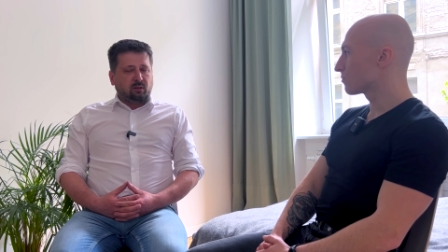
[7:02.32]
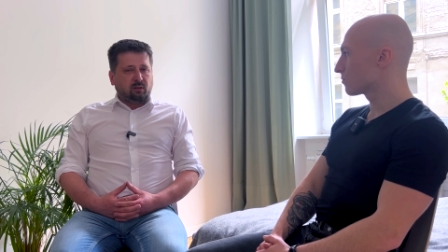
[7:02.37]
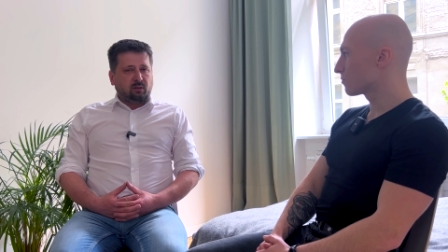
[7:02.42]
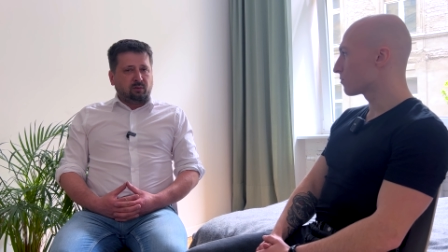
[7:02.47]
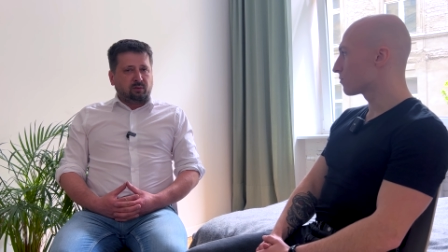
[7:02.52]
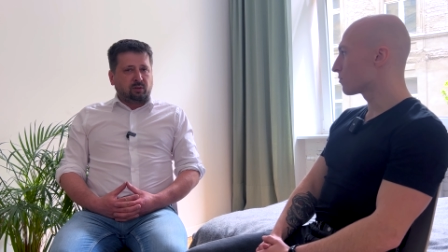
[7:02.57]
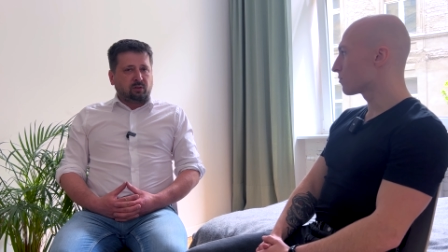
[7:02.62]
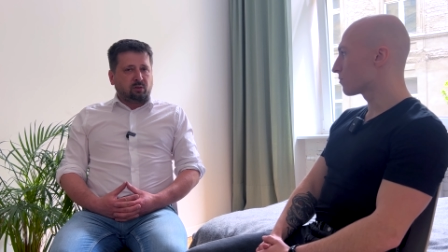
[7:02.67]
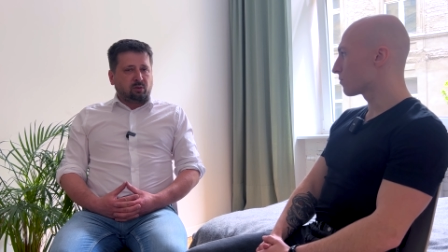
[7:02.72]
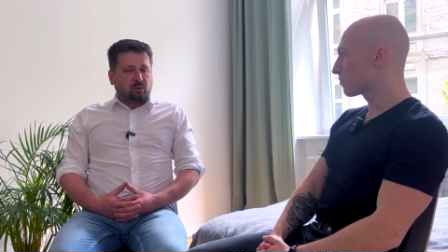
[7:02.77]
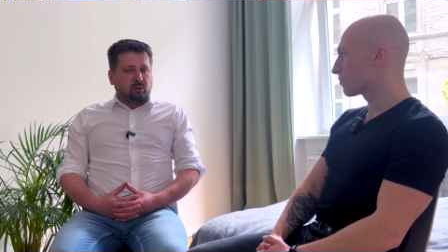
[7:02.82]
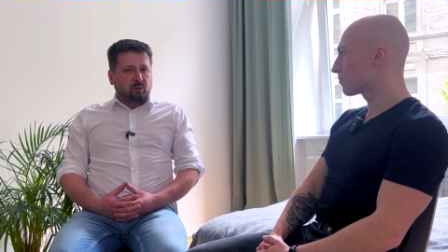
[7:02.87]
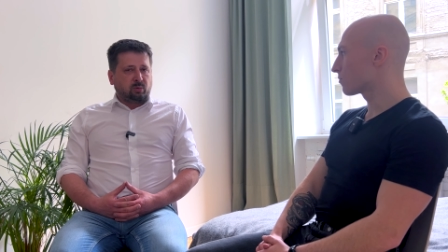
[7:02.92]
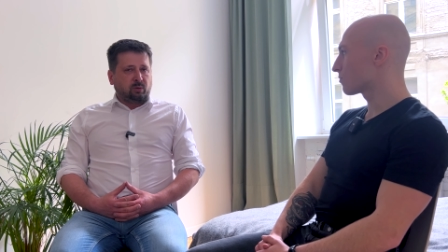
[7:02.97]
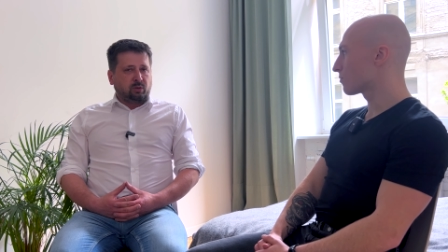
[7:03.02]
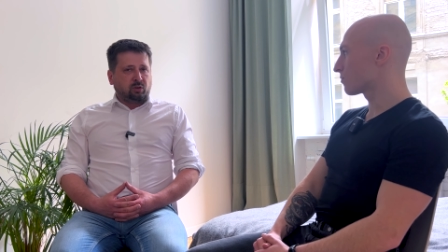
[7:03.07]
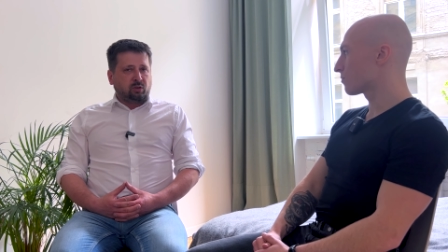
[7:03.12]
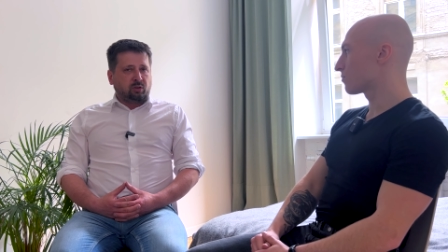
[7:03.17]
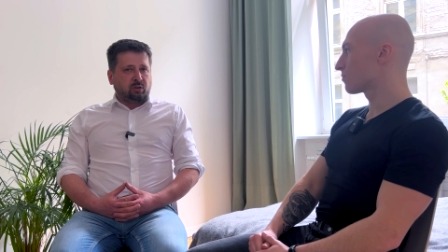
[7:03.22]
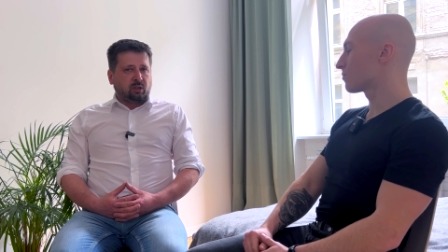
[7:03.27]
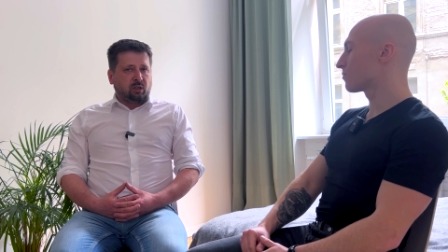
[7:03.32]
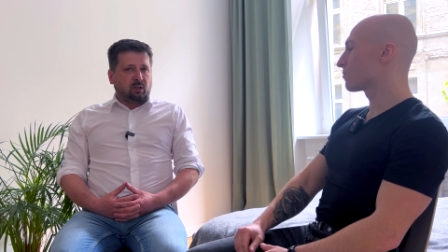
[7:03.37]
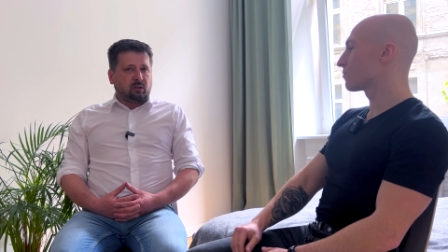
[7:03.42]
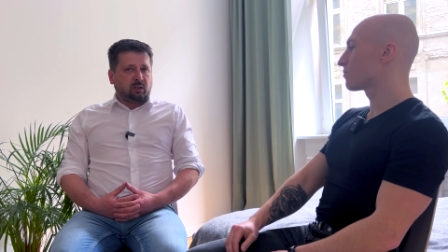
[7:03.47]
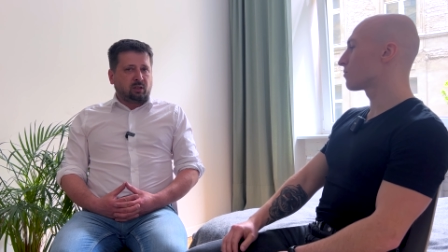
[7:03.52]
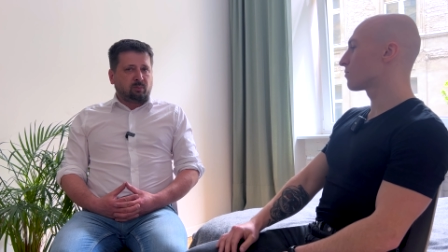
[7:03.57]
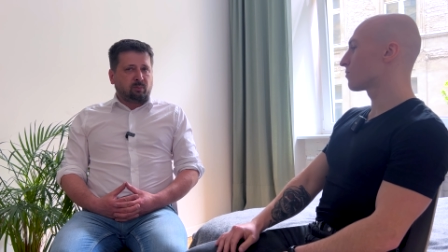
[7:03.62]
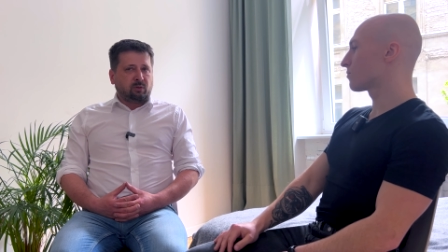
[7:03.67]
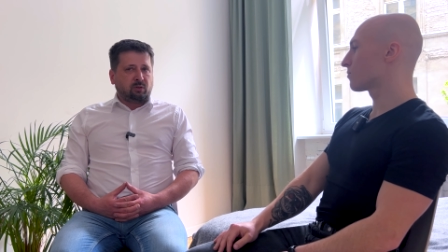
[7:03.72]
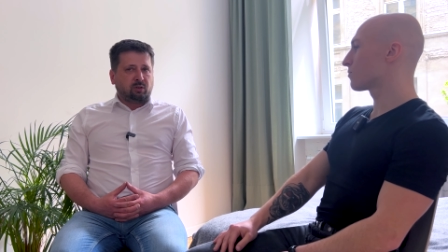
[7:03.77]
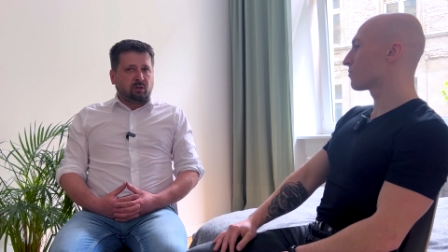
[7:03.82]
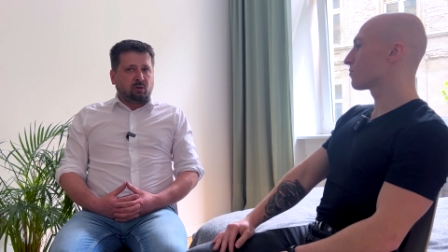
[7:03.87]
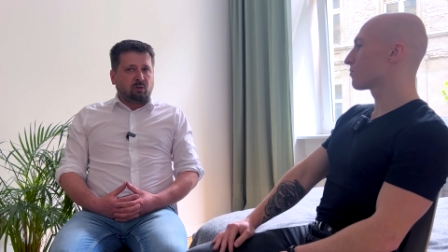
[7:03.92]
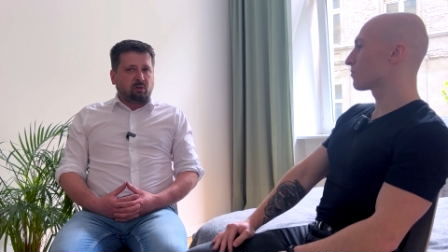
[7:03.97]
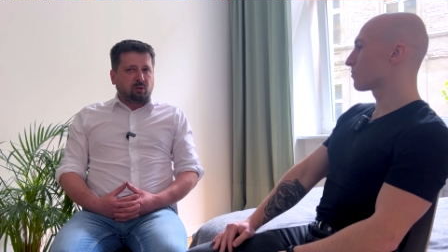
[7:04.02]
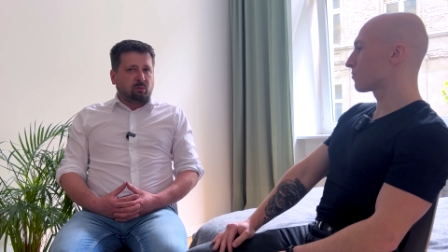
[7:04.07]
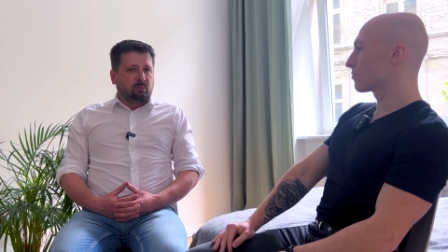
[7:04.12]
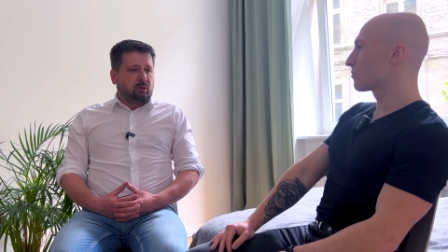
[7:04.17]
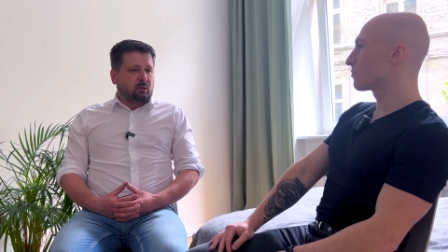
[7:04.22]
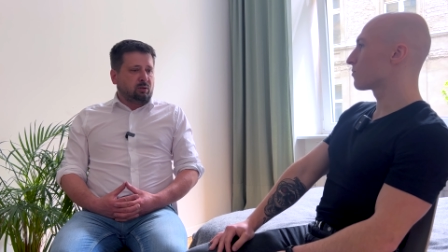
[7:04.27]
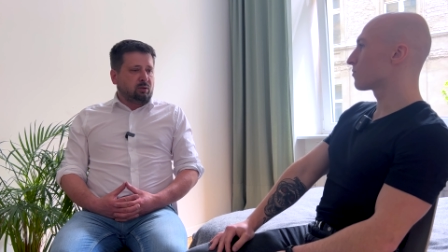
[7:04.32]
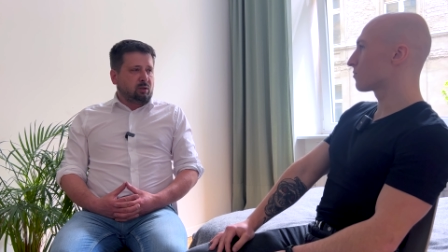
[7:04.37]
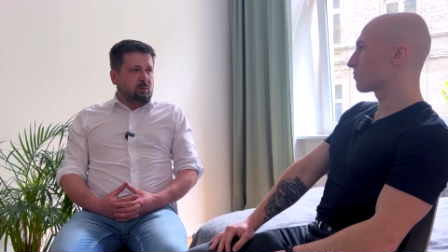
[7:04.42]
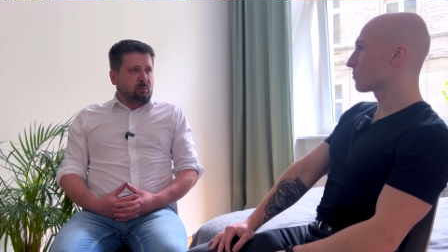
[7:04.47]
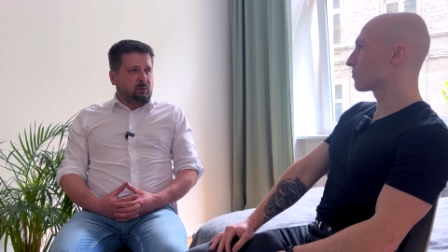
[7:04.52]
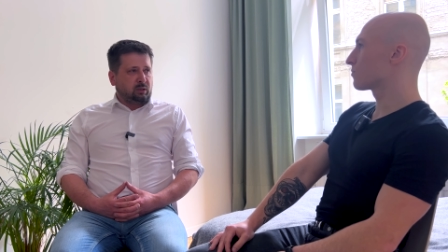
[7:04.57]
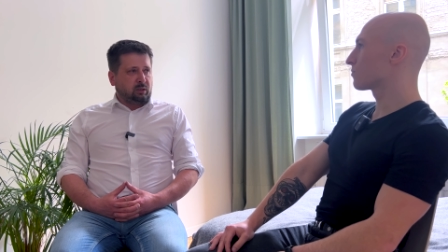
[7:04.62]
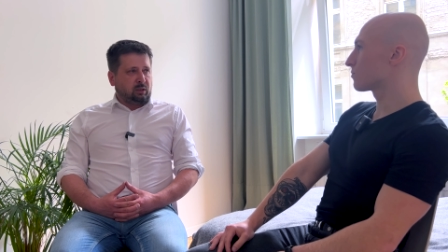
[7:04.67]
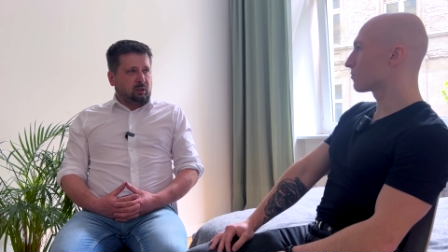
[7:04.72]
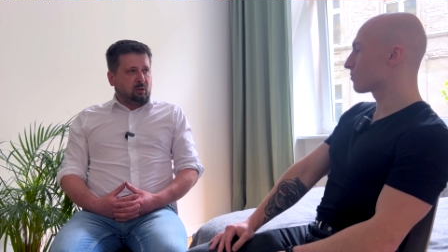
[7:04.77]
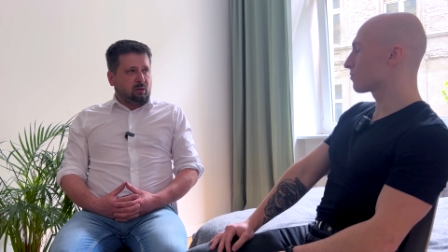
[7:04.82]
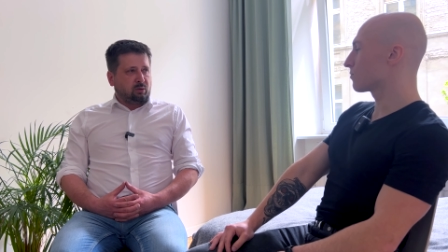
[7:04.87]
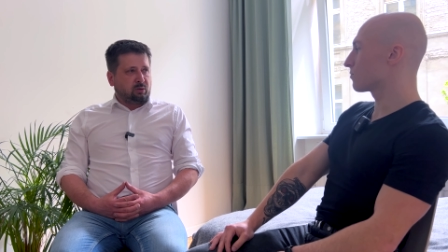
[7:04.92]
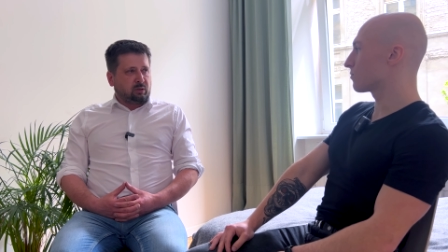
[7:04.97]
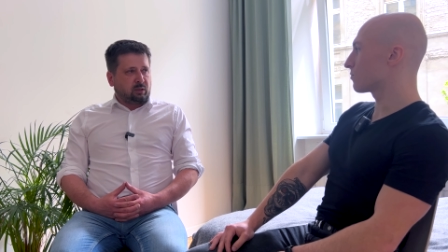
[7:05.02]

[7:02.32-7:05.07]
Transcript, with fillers: w to dorosłe życie, też będzie ogromna, ogromna ilość,